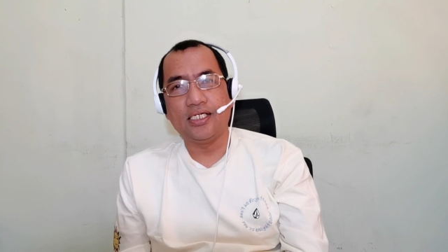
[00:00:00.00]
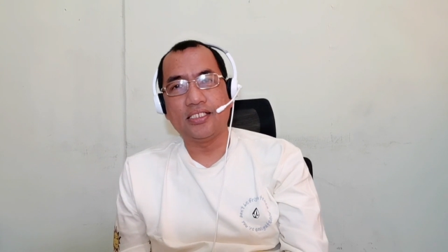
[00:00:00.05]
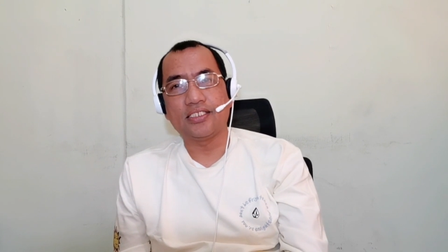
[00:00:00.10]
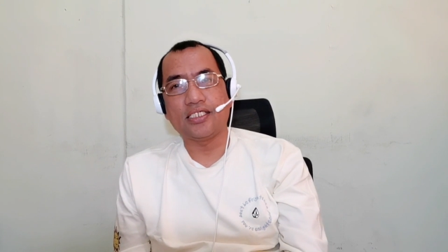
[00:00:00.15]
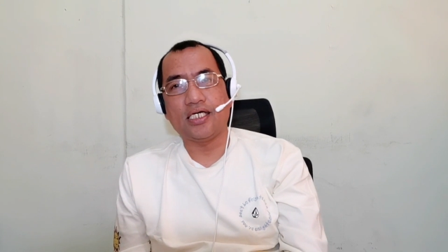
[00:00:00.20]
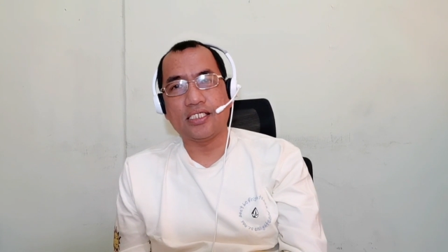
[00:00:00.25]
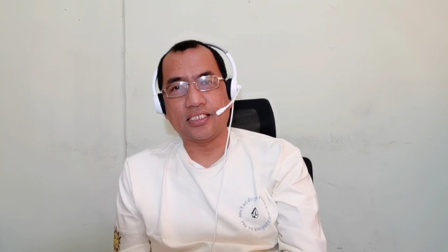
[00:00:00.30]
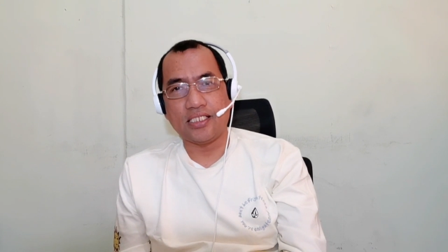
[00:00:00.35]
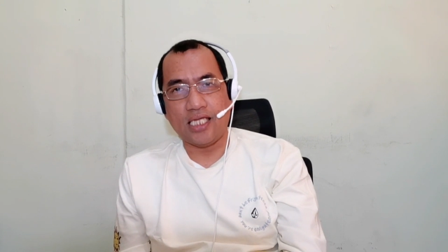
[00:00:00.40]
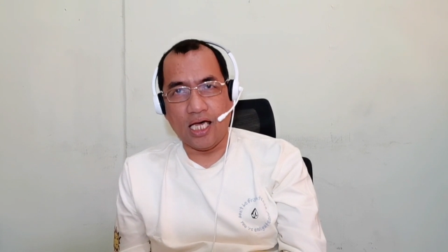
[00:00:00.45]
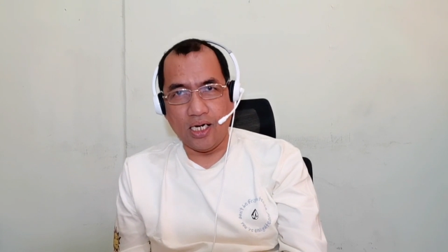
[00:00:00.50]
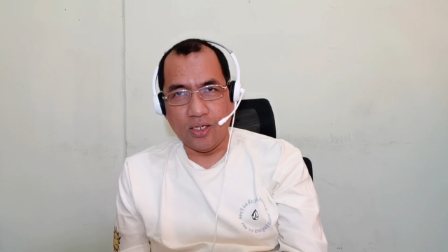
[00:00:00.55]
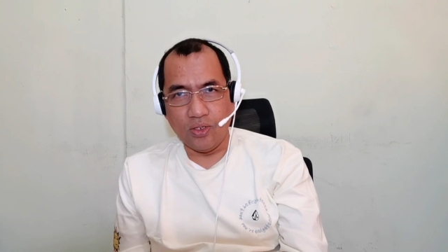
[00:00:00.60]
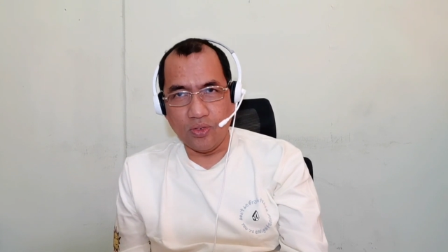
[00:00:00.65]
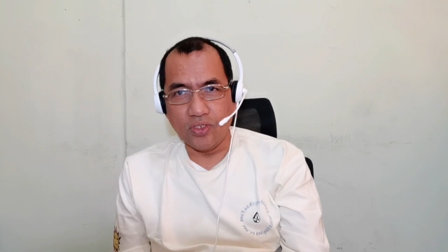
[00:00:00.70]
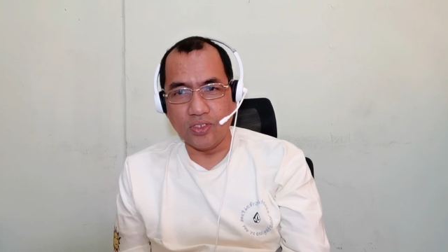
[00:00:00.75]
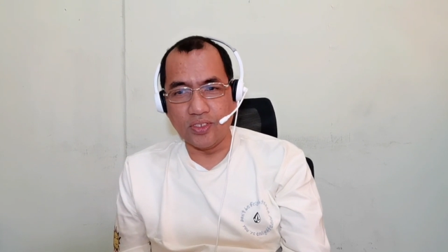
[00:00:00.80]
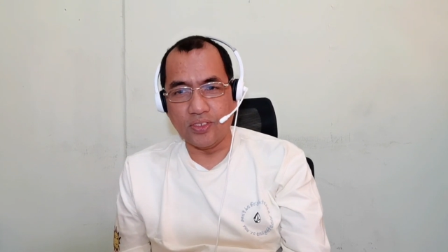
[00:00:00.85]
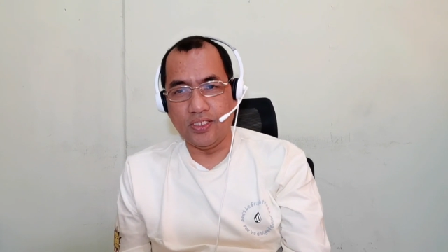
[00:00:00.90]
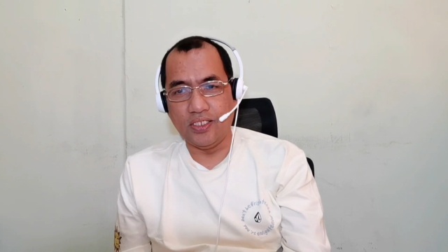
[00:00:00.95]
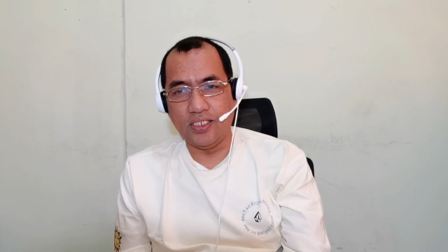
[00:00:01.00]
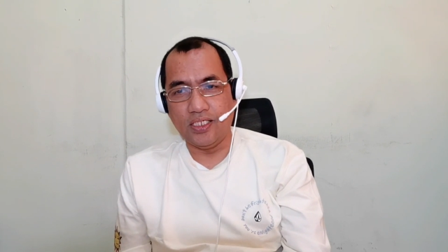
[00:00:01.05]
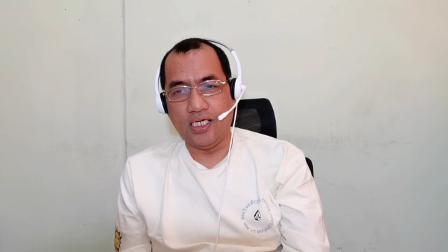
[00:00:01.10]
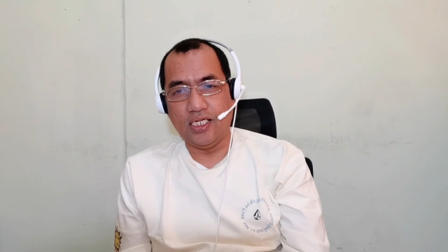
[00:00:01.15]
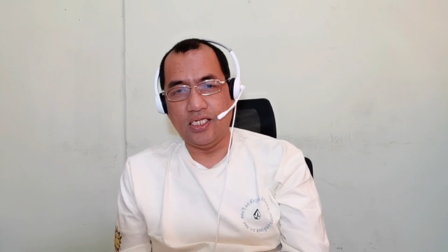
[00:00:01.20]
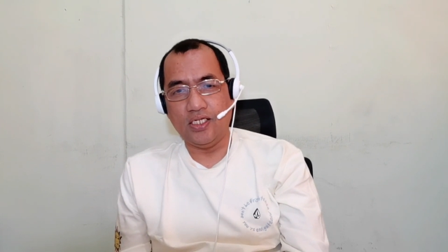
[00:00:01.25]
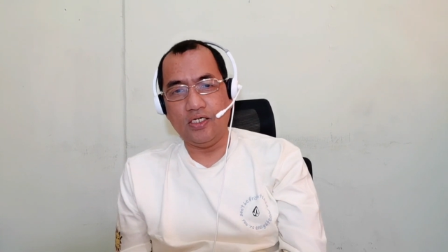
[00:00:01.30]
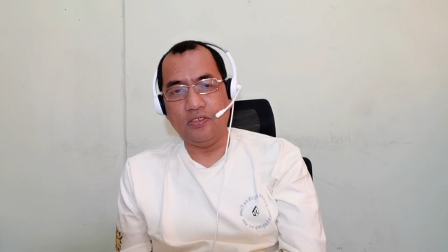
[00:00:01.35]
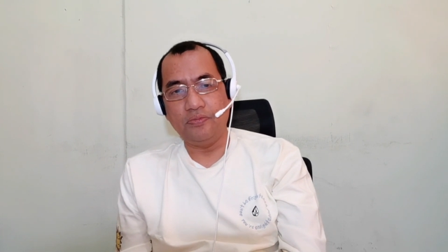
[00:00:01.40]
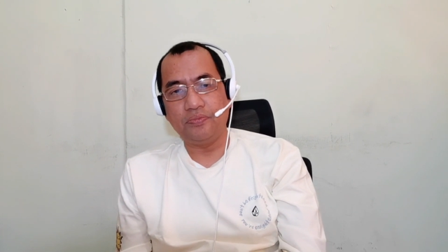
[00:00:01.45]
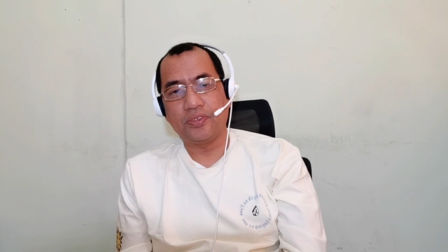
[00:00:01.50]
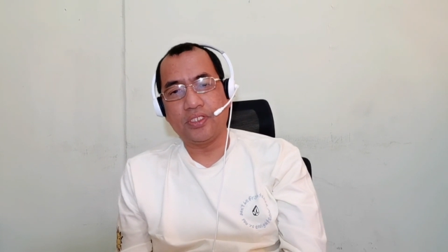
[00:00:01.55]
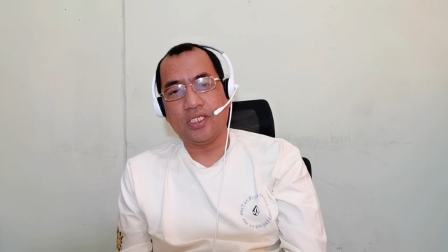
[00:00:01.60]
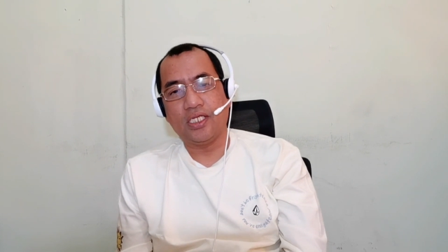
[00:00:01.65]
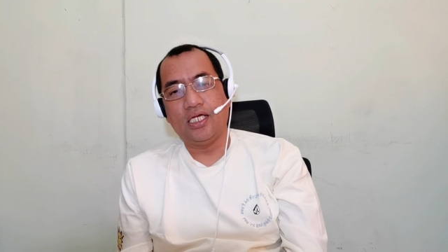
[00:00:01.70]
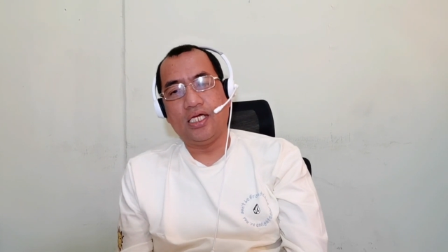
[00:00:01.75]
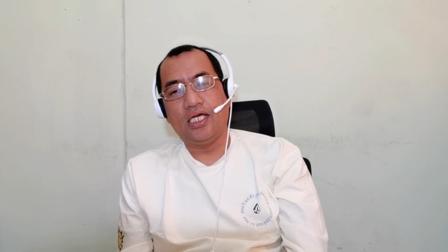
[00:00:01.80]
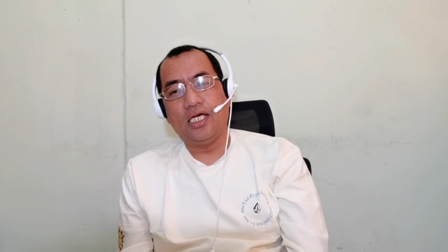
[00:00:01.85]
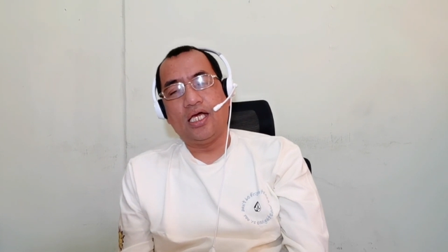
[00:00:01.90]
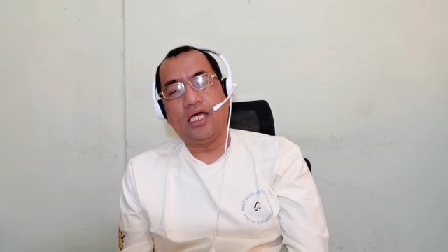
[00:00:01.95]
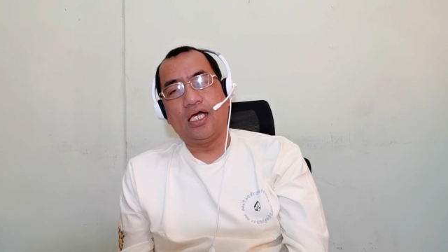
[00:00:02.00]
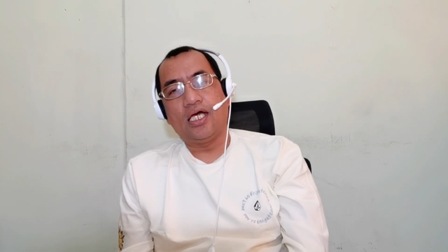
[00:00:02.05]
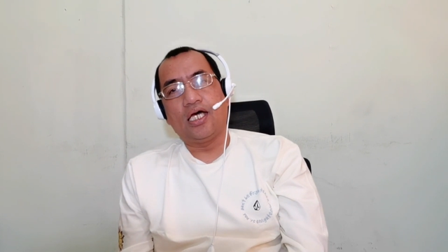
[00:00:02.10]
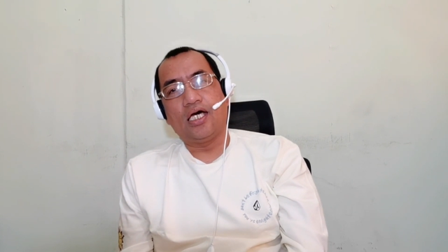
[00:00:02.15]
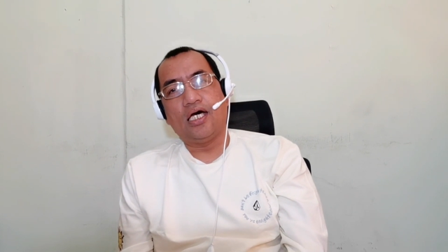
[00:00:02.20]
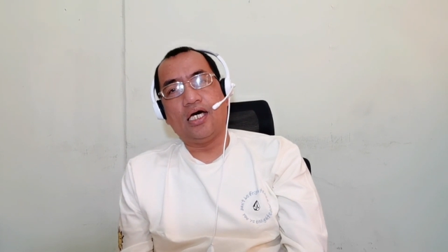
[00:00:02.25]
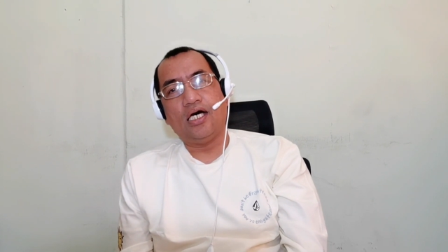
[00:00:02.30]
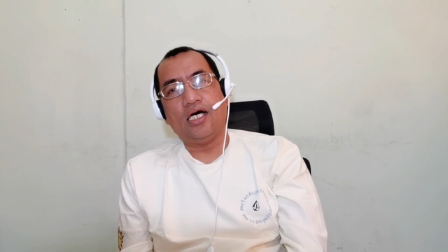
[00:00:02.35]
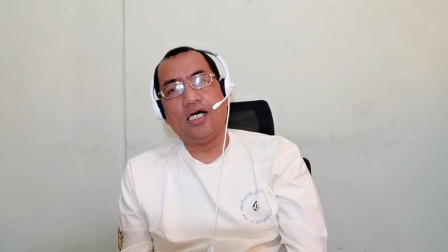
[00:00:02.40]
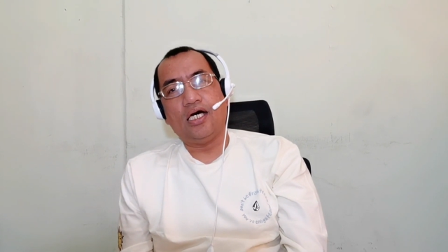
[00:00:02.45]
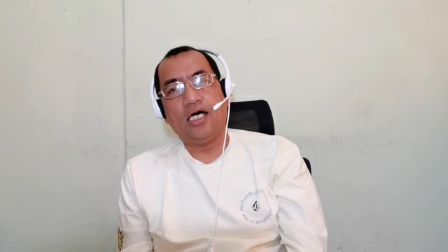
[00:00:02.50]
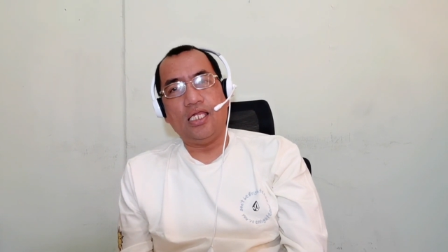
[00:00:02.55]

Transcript: sasahod. Ano? Uh,